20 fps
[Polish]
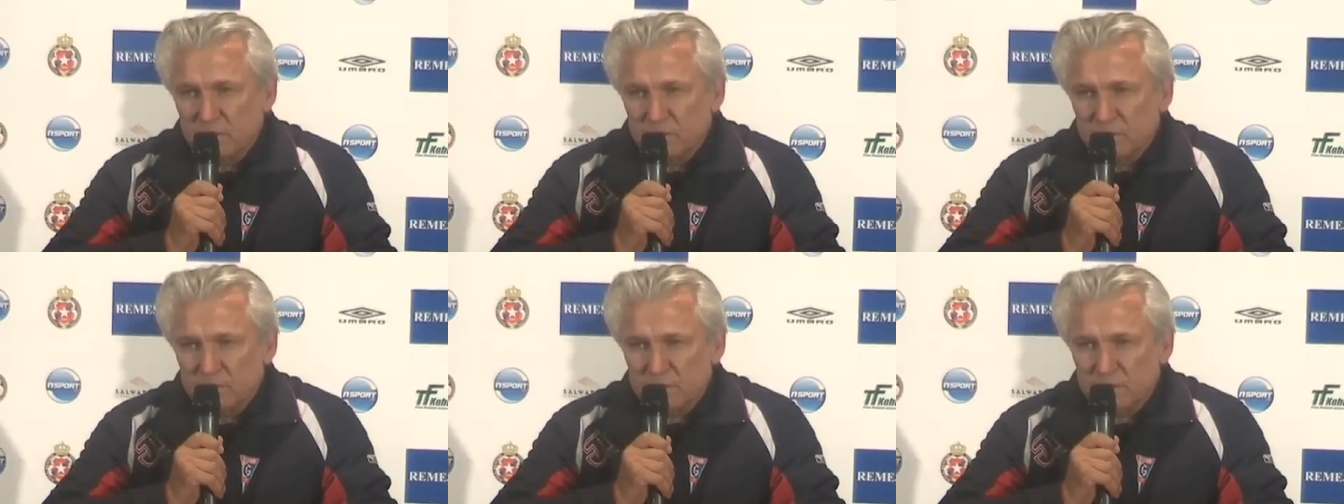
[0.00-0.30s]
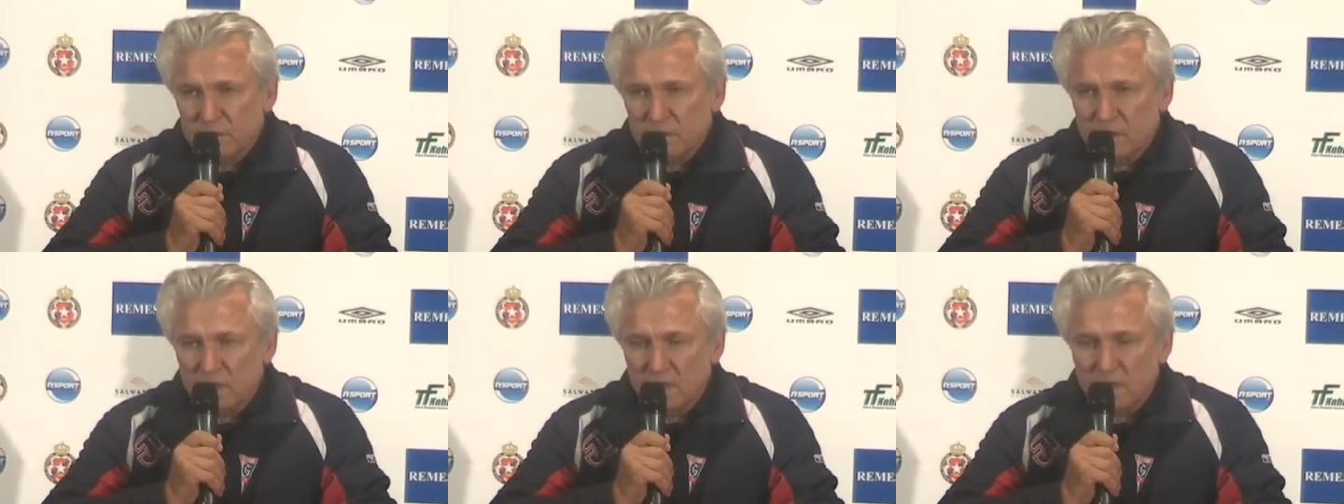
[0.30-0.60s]

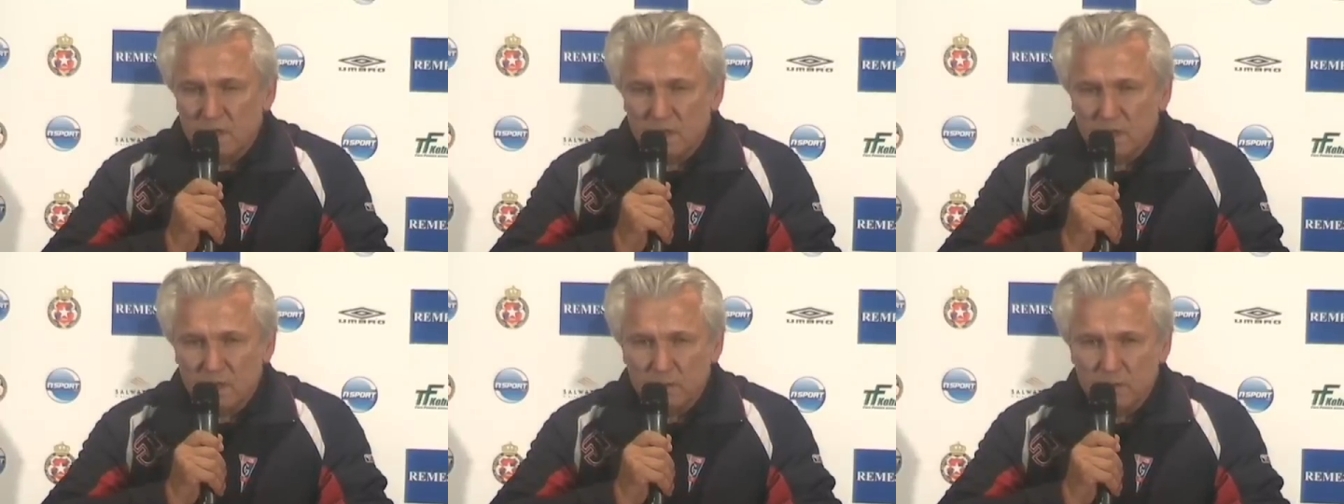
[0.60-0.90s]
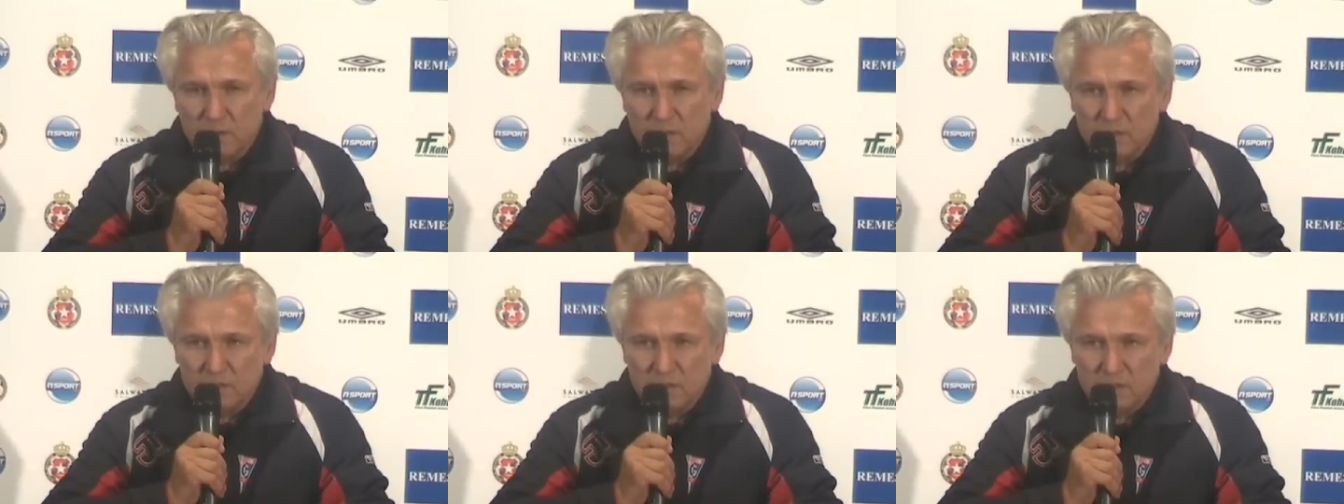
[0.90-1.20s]
którzy daje nam
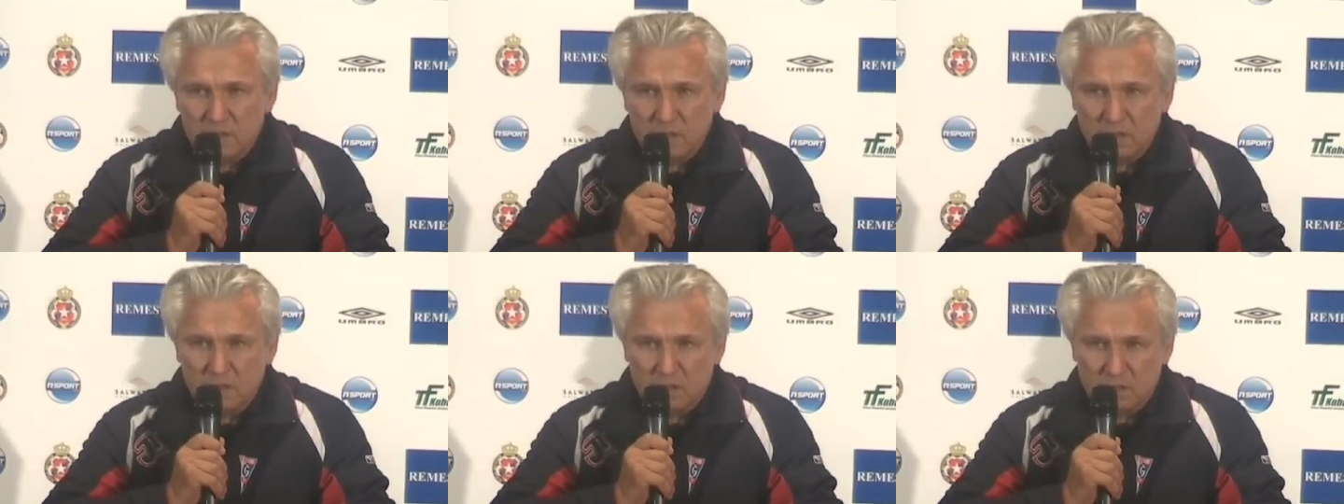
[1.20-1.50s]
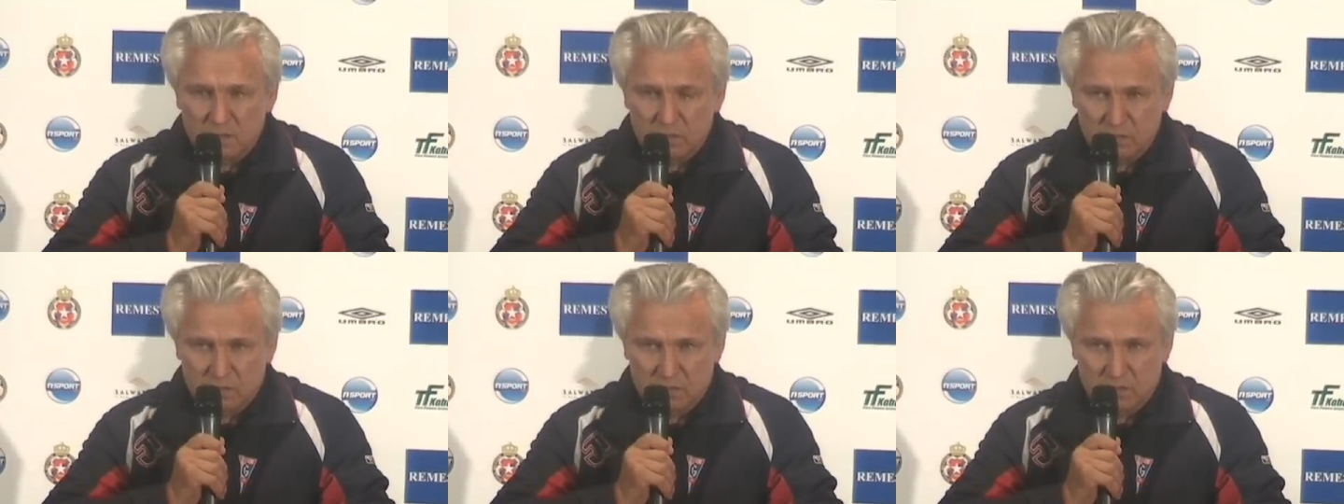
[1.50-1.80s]
nadzieję na to,